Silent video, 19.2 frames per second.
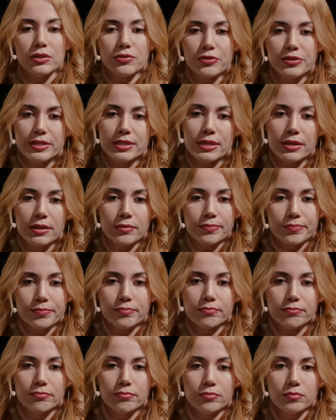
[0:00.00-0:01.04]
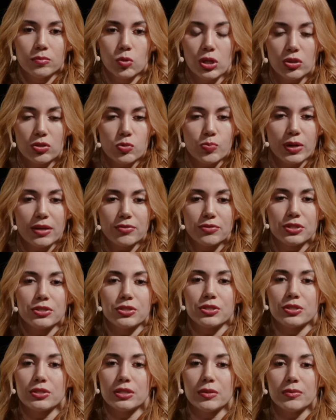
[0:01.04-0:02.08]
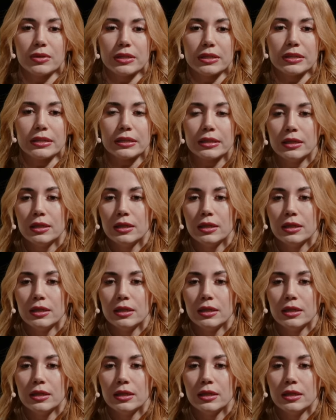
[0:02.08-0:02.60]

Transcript: widzę można to sprawdzić, nie ma ich.